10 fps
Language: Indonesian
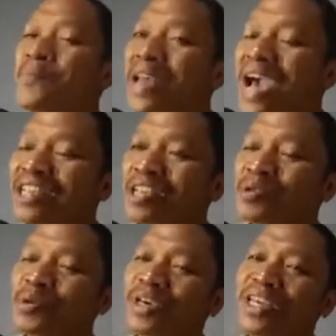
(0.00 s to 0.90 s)
pria
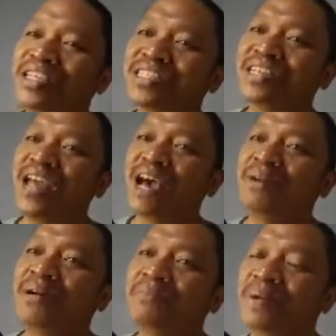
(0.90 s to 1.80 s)
satu ini
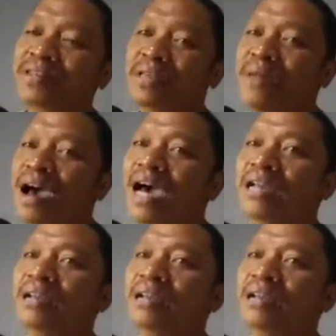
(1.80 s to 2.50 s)
sedang mempertimbangkan